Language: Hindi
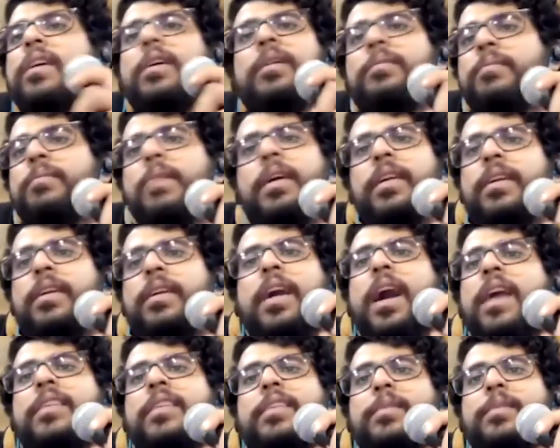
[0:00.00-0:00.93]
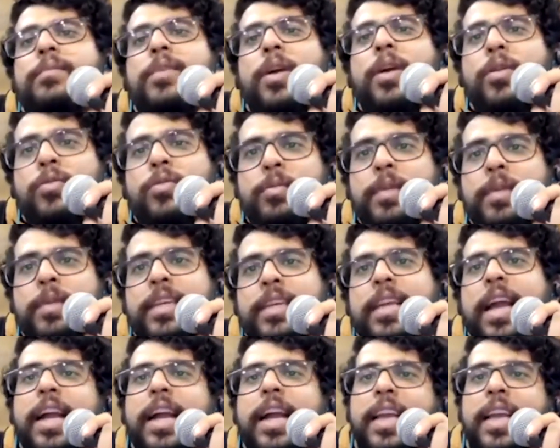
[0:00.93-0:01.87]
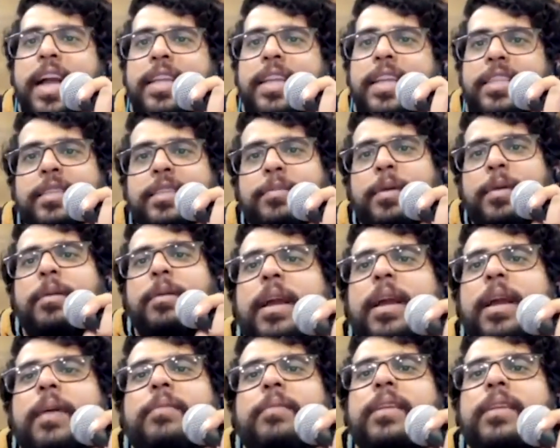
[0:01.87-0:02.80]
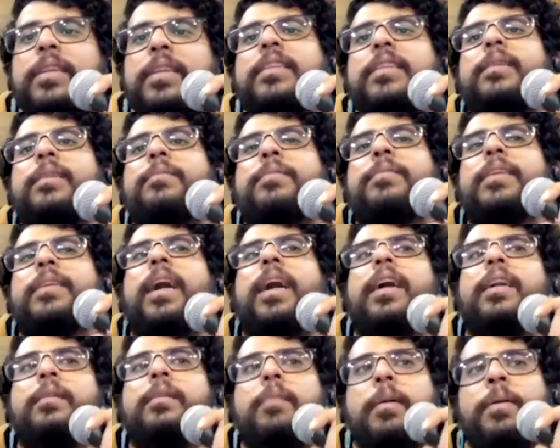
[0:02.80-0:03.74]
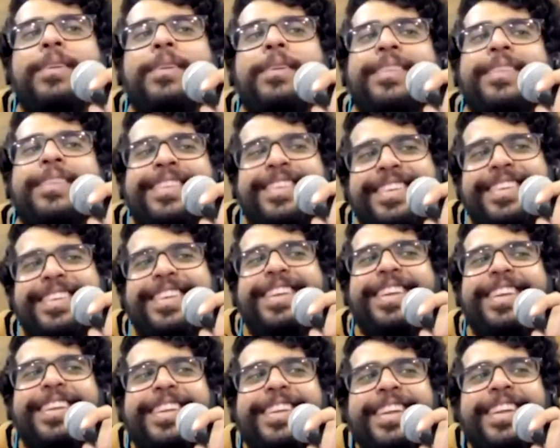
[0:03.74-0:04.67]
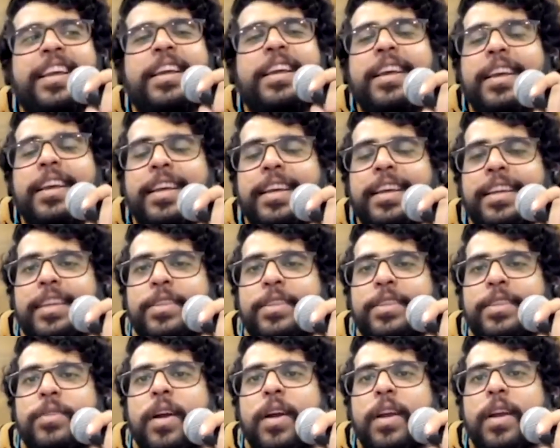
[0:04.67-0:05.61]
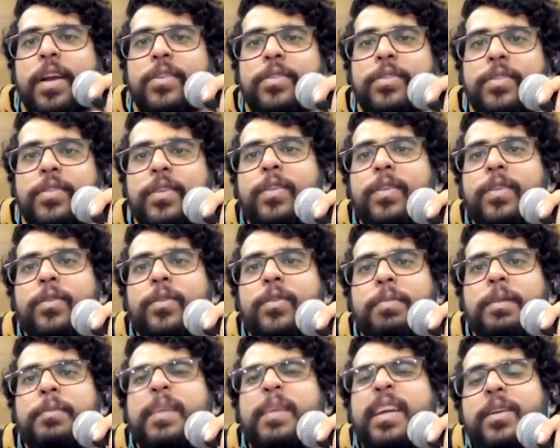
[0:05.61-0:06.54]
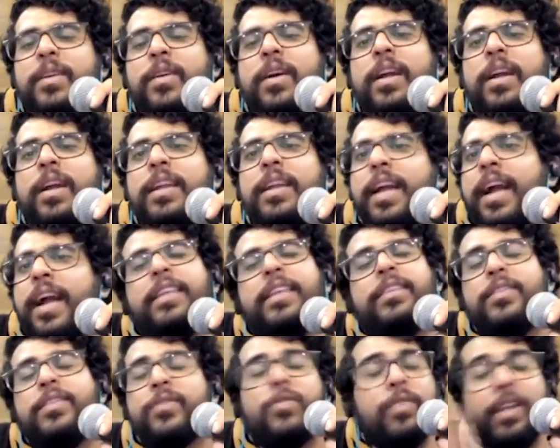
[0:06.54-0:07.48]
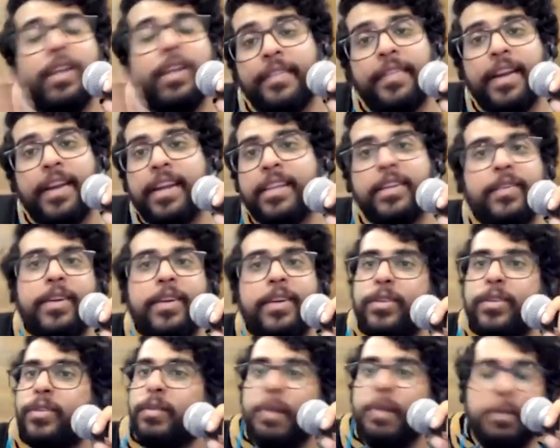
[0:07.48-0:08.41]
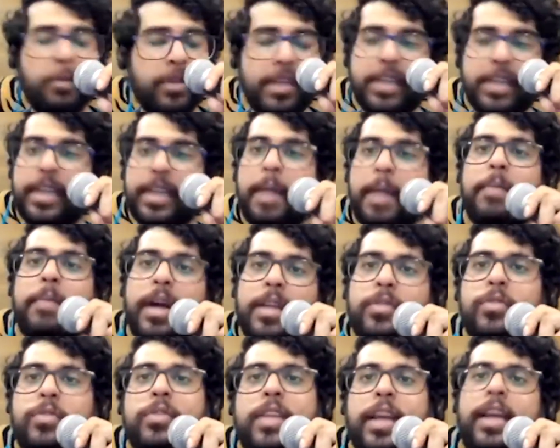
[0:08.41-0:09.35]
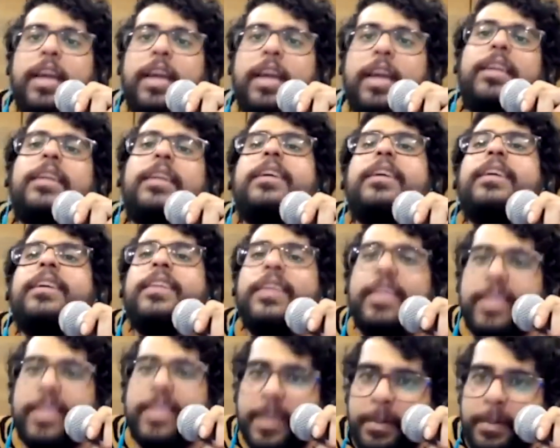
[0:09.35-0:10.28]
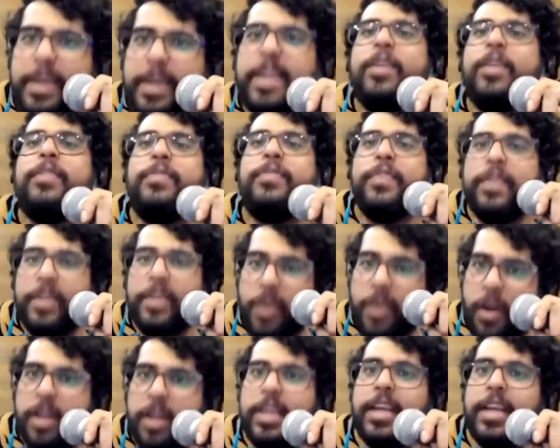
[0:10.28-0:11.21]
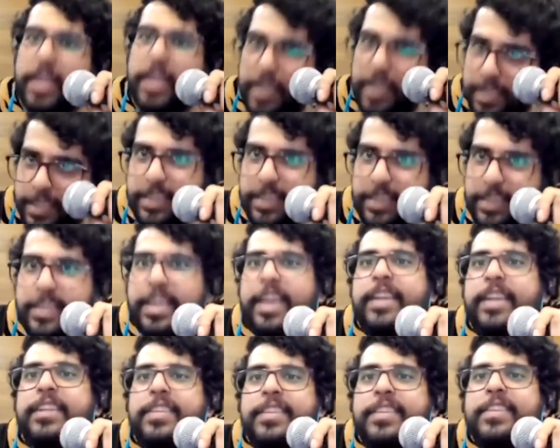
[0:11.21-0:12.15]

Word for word: मैं कहाँ समझाऊँ तुम्हें क्या क्या चीज मैं अभी समथिंग आई रिमेम्बर इन इन न्यूयॉर्क आई वाज डूइंग ओपन माइक एंड आई जस्ट कुडेंट फाइंड द वर्ड्स तो मैं बोल क्या मच होता है यार इन द मिडिल ऑफ एन ऑल इंग्लिश सेट